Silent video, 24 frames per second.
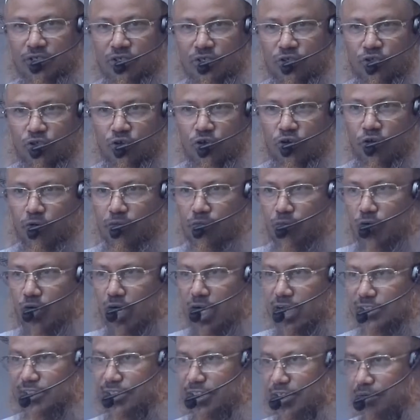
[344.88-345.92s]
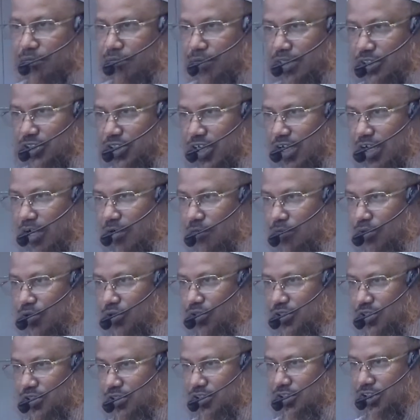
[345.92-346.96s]
তখন মহাজের বেচারা বল
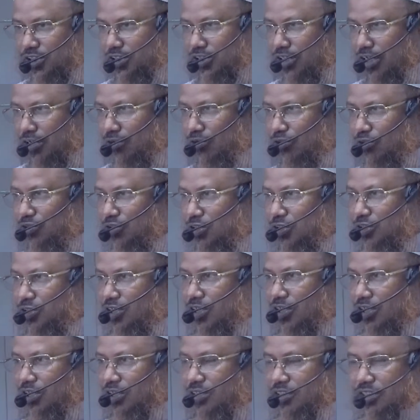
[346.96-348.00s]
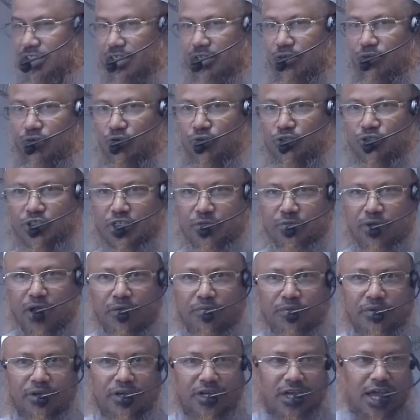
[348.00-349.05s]
চিন্তা করতেছে যে ও
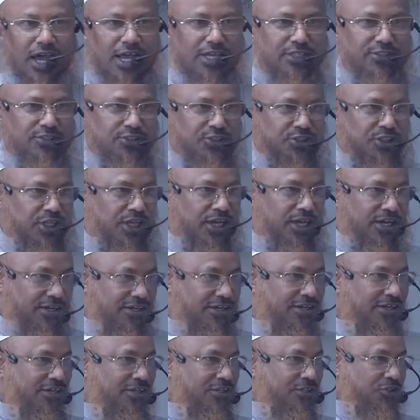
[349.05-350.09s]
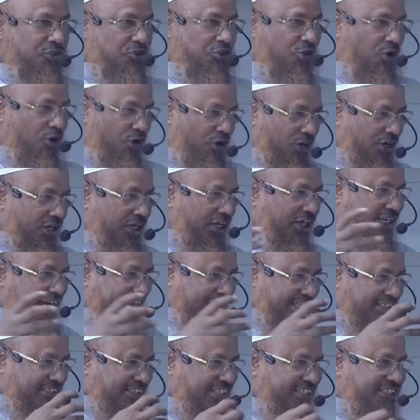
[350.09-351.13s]
যেভাবে আনসার দলকে
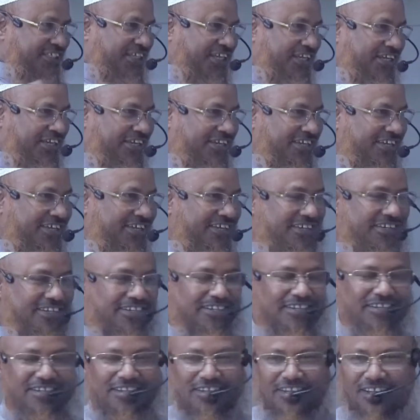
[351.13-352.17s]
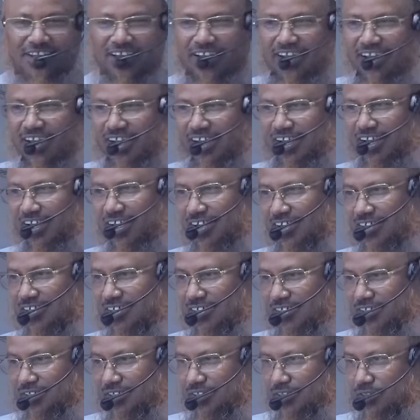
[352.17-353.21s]
ডাকতেছে হ্যাঁ
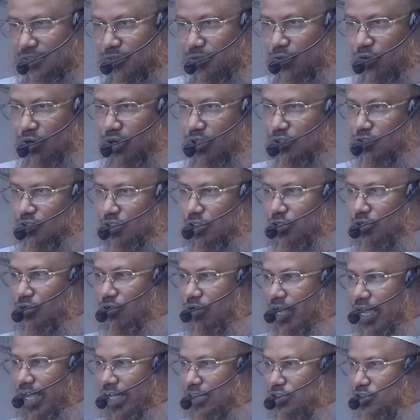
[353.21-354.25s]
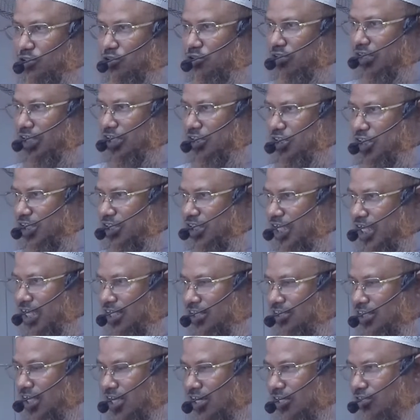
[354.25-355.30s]
ওরা যদি কয়েকজন এসে যায়
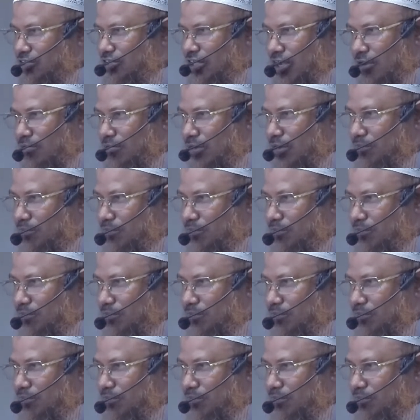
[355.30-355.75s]
তাহলে তো আমার